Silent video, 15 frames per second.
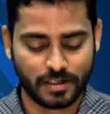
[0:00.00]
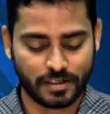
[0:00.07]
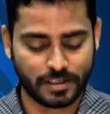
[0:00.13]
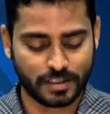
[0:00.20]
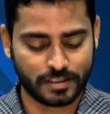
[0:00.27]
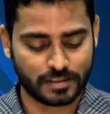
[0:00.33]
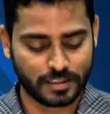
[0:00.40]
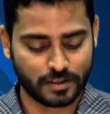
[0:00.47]

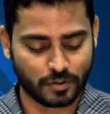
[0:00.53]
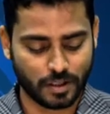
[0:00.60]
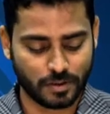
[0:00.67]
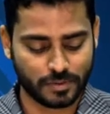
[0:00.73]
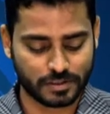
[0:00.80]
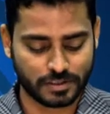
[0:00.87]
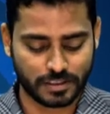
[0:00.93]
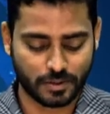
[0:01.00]
இன்றைய தினக்குரல்
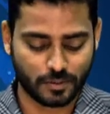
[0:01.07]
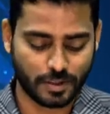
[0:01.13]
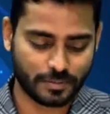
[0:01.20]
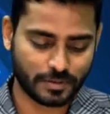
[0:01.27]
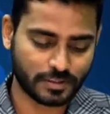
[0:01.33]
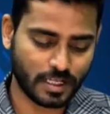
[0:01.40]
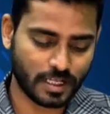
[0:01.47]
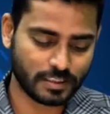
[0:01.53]
பத்திரிகையுடைய
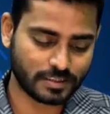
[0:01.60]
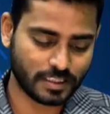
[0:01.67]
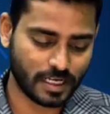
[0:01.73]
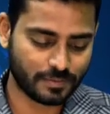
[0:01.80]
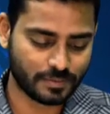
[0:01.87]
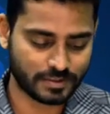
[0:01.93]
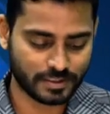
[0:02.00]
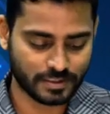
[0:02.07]
பிரதான
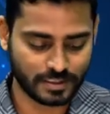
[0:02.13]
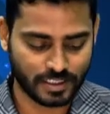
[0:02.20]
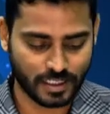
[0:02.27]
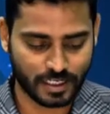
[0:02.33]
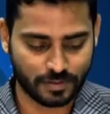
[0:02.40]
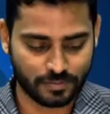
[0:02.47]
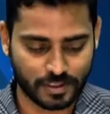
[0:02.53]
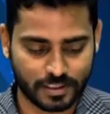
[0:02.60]
தலைப்புச் செய்தி
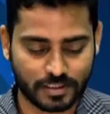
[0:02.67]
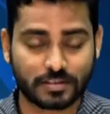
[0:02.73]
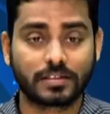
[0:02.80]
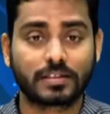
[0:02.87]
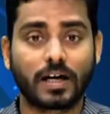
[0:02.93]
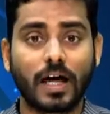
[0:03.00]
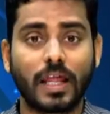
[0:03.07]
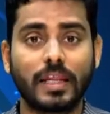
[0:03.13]
காணப்படுகிறது
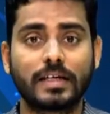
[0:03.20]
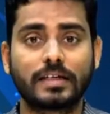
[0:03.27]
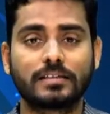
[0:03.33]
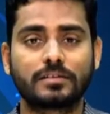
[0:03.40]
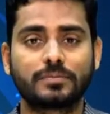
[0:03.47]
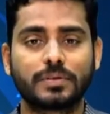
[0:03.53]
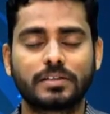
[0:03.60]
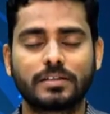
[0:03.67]

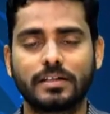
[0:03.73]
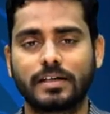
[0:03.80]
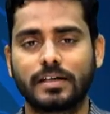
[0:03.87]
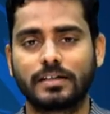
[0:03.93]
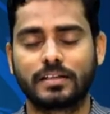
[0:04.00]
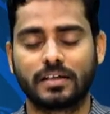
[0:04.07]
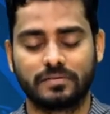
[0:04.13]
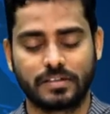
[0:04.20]
காலிக்கதிர்
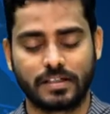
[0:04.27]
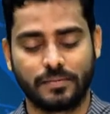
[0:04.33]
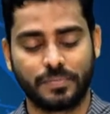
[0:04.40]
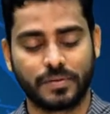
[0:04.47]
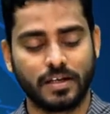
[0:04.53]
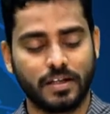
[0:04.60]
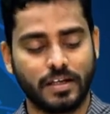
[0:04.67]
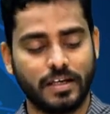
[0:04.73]
பத்திரிகையை தவிர
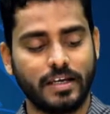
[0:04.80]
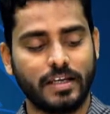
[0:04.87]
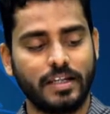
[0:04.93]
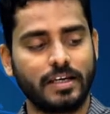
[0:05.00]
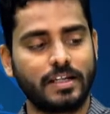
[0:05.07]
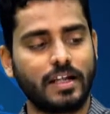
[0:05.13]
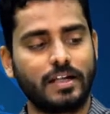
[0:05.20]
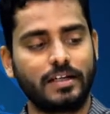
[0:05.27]

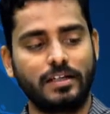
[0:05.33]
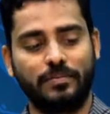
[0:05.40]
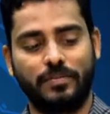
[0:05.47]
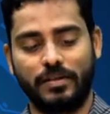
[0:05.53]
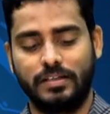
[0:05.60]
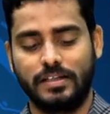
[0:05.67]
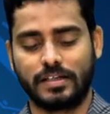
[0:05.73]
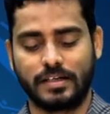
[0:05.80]
ஏனைய நான்கு
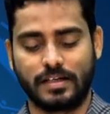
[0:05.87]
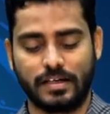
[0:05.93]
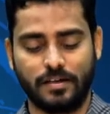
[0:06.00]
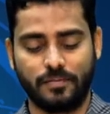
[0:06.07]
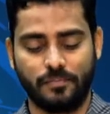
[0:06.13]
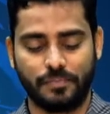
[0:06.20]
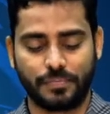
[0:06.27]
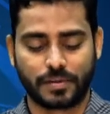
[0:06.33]

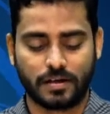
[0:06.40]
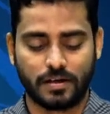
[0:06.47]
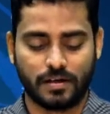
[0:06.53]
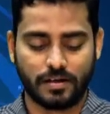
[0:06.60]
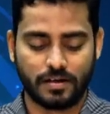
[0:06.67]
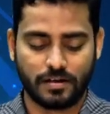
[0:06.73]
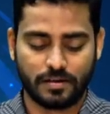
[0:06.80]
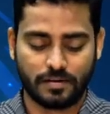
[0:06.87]
பத்திரிகைகளும்
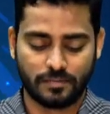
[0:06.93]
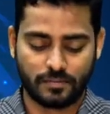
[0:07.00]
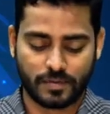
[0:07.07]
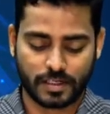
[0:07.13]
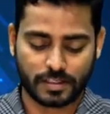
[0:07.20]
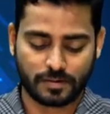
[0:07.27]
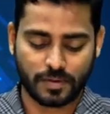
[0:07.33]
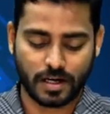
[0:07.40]

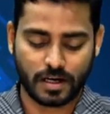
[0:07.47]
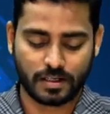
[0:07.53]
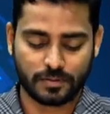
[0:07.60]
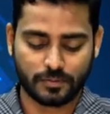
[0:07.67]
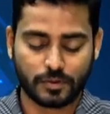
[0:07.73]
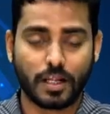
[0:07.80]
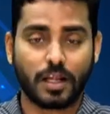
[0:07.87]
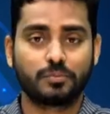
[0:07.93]
வடக்கு மாகாண
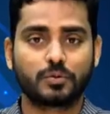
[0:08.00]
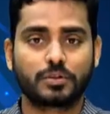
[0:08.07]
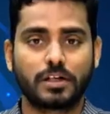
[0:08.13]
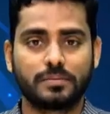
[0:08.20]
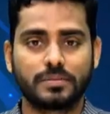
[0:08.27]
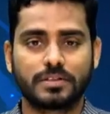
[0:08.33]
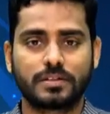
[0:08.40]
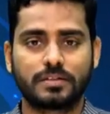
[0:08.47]
முன்னாள்
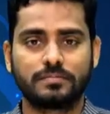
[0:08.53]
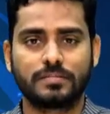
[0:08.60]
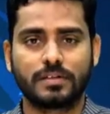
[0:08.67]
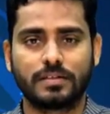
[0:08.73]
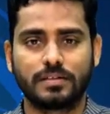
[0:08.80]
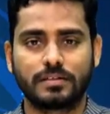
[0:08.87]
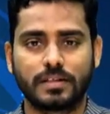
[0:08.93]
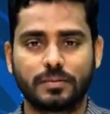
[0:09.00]
முதலமைச்சரும்
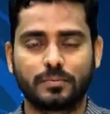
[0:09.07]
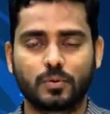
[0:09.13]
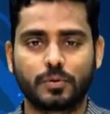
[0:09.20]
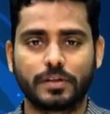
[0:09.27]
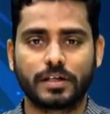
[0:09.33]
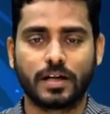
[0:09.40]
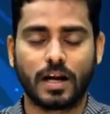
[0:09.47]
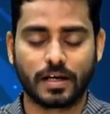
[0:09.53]

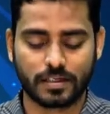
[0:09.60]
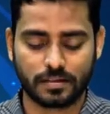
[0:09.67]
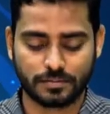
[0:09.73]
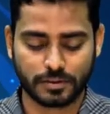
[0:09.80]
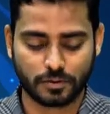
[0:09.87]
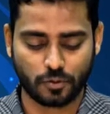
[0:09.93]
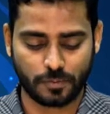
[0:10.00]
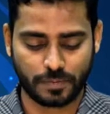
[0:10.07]
தற்போதைய
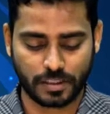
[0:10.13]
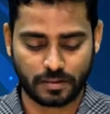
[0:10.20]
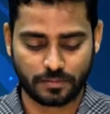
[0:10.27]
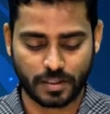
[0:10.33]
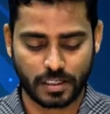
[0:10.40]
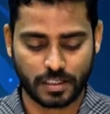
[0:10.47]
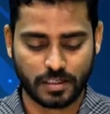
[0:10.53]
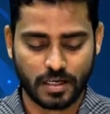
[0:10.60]
நாடாளுமன்ற
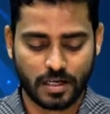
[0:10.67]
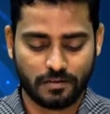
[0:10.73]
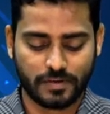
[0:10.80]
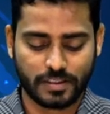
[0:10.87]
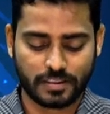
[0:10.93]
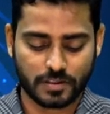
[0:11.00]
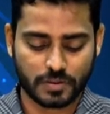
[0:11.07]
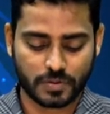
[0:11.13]
உறுப்பினருமான
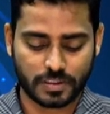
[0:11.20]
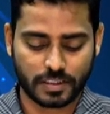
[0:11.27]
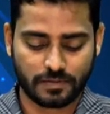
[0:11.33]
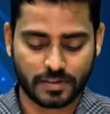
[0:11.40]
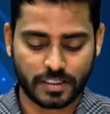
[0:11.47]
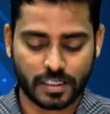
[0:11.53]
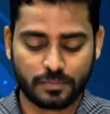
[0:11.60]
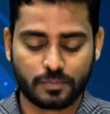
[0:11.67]
விக்னேஸ்வரன்
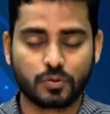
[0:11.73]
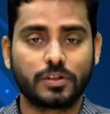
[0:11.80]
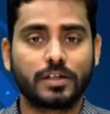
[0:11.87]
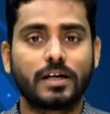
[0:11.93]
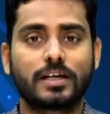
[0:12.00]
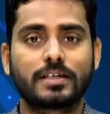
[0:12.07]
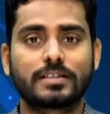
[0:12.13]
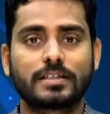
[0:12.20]
அவர்கள்
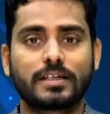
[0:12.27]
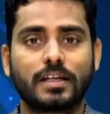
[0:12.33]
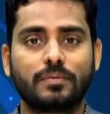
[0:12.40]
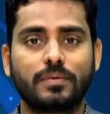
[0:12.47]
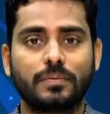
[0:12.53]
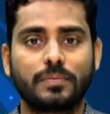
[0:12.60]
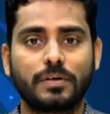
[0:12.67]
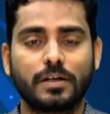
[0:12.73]
புதிய அரசியல்
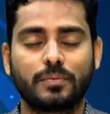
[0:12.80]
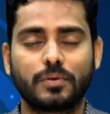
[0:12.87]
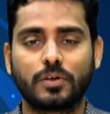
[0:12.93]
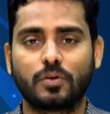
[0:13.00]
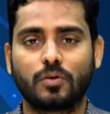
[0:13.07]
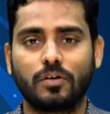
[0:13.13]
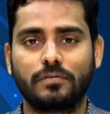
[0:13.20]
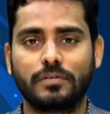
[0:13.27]
அமைப்பு
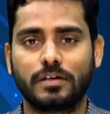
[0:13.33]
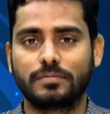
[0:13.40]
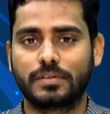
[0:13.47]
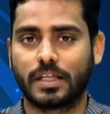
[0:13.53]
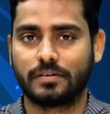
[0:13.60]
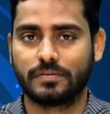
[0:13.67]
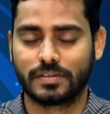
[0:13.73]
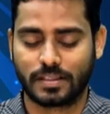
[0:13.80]
நிபுணர் குழுவிடம்
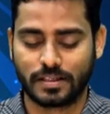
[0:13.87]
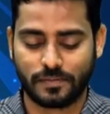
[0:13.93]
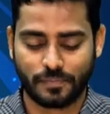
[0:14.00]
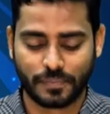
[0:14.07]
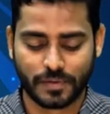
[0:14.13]
தெரிவித்த